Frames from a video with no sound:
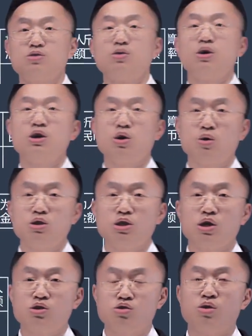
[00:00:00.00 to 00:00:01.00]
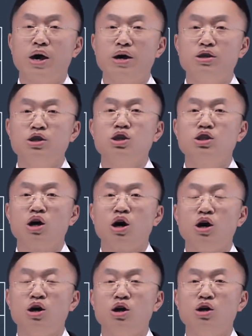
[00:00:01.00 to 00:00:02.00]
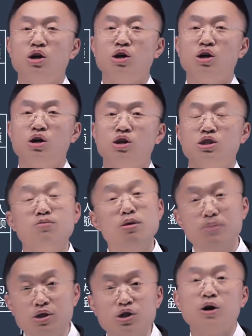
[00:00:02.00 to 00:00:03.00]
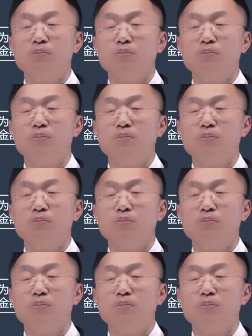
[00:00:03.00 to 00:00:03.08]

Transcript: 所有者权益的人民币金